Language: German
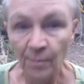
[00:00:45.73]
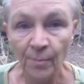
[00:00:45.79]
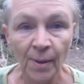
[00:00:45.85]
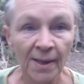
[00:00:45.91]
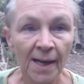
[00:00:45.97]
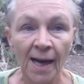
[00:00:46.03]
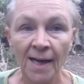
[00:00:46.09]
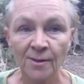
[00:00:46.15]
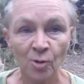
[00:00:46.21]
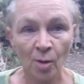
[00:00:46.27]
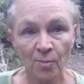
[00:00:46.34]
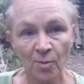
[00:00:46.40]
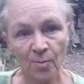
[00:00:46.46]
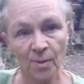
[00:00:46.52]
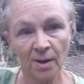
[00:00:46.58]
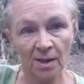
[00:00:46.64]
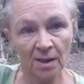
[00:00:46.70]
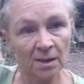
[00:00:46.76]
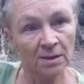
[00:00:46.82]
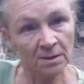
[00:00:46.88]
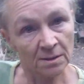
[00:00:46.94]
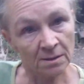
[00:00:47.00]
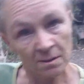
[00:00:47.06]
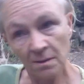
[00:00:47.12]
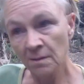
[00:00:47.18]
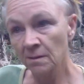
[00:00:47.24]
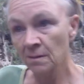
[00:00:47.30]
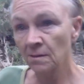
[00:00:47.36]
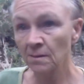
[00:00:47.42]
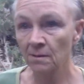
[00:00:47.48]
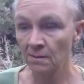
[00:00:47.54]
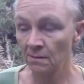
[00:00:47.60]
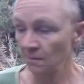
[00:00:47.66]
Bananen kommen immer
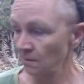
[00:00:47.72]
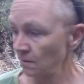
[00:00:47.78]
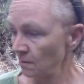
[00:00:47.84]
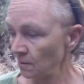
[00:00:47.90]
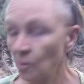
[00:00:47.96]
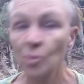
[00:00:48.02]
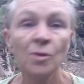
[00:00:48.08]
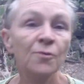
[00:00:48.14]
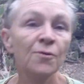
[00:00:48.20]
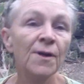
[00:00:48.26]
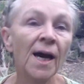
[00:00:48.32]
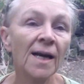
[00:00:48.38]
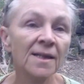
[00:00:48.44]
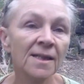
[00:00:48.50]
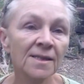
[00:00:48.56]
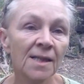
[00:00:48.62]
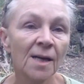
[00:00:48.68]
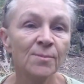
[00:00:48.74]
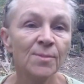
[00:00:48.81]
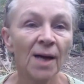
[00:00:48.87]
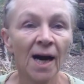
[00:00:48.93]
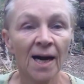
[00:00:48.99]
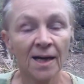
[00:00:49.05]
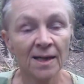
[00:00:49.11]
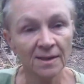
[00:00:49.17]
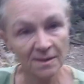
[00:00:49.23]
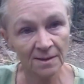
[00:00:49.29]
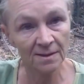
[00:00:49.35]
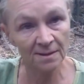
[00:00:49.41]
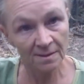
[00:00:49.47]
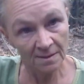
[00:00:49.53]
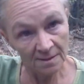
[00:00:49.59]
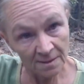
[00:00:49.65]
ungefähr anderthalb
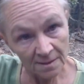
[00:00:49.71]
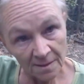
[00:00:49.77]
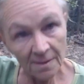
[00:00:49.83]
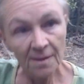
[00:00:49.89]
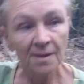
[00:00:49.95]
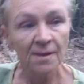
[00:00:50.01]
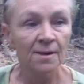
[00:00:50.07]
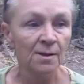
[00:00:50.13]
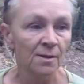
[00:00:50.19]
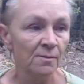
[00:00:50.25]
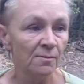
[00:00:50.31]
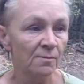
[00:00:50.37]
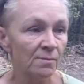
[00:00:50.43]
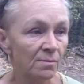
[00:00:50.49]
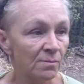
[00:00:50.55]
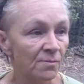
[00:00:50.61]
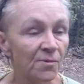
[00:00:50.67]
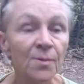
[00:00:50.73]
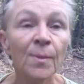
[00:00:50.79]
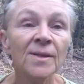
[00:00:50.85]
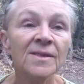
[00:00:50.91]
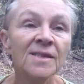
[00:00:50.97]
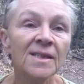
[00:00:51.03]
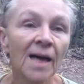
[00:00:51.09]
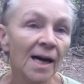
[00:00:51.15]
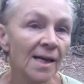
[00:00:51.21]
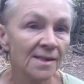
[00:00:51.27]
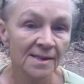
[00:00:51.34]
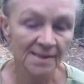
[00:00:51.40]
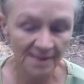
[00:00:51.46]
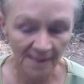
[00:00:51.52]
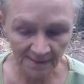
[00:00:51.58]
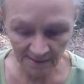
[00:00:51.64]
Jahre, wie man sie
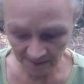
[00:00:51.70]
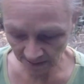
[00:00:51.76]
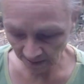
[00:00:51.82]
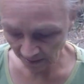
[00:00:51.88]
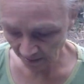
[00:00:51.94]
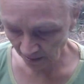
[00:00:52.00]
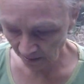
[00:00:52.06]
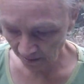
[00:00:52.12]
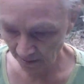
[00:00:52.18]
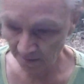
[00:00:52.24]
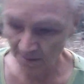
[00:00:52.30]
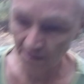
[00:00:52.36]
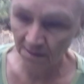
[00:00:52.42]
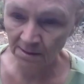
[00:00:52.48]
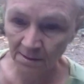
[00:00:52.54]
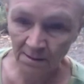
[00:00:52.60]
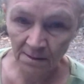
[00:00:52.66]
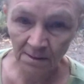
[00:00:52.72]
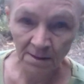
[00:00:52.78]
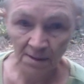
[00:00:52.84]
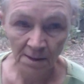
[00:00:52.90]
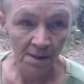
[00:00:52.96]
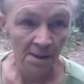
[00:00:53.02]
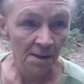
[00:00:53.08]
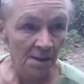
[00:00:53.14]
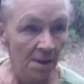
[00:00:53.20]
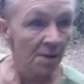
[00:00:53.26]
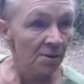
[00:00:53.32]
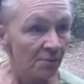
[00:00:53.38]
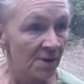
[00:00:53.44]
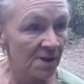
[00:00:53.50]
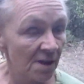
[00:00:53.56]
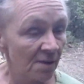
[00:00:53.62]
halt gesetzt hat.
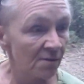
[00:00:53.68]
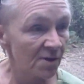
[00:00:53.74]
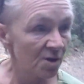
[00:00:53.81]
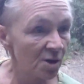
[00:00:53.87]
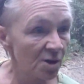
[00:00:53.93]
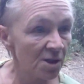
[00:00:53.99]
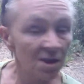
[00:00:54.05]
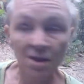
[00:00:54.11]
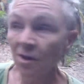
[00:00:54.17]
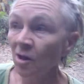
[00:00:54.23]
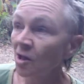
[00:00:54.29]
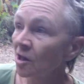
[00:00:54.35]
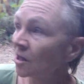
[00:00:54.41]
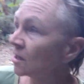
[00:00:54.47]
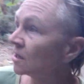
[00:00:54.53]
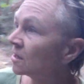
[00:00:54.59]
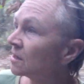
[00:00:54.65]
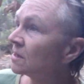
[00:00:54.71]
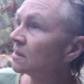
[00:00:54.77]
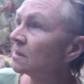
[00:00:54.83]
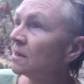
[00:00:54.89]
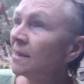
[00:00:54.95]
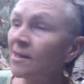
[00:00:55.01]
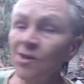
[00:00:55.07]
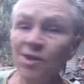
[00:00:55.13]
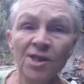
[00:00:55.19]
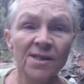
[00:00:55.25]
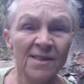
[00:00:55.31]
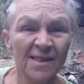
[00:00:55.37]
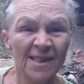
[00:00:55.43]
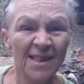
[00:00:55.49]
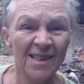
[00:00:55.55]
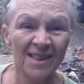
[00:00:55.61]
Was haben wir sonst noch?
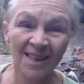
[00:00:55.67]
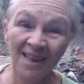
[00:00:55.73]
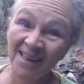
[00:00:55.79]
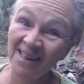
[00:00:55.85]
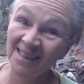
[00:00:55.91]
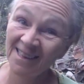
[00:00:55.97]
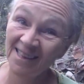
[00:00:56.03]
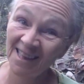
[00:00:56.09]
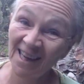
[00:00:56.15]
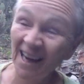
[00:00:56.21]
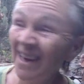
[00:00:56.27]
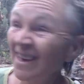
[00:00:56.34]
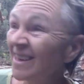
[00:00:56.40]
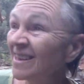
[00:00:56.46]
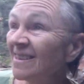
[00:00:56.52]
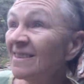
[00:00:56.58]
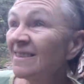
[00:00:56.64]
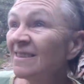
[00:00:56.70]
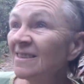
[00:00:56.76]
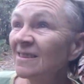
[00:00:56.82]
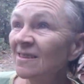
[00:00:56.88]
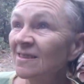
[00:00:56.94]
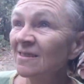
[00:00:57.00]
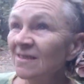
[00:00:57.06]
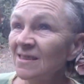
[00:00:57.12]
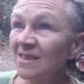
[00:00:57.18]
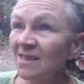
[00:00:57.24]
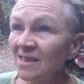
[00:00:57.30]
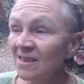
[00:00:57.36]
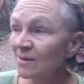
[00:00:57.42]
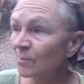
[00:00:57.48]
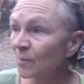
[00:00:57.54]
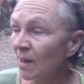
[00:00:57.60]
Litschis sehe ich leider keine
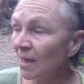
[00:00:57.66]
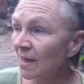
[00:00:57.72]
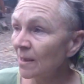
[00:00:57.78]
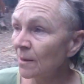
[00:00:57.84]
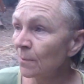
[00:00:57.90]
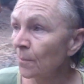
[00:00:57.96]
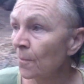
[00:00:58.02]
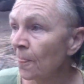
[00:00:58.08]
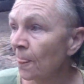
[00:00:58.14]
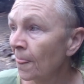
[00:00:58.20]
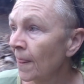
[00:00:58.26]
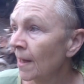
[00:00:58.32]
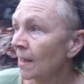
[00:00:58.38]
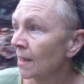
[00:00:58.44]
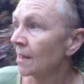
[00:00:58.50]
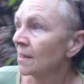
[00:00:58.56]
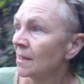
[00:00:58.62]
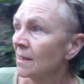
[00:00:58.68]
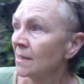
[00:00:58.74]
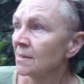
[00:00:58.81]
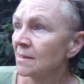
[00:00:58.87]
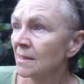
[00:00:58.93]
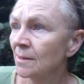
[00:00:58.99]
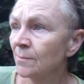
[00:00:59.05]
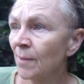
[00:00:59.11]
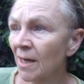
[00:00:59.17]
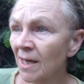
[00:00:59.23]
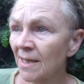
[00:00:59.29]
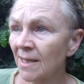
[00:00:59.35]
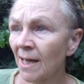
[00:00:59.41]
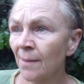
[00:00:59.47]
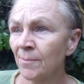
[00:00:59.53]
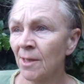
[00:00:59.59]
diesmal. Die
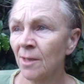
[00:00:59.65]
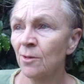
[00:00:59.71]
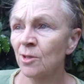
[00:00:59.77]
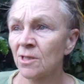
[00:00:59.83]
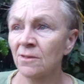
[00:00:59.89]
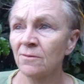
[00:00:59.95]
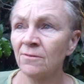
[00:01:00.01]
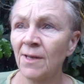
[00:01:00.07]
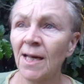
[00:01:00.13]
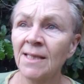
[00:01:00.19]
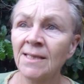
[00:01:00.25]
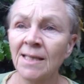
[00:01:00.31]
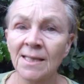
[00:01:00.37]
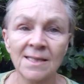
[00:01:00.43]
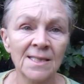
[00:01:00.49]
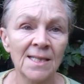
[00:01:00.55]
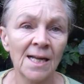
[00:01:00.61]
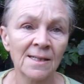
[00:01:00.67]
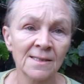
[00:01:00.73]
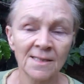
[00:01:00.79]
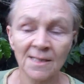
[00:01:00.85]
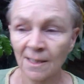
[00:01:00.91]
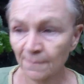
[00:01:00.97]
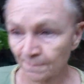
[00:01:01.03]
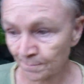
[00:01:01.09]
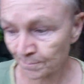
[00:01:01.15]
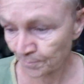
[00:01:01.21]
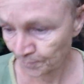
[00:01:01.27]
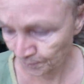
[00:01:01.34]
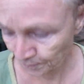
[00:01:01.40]
macadamia werden jetzt langsam.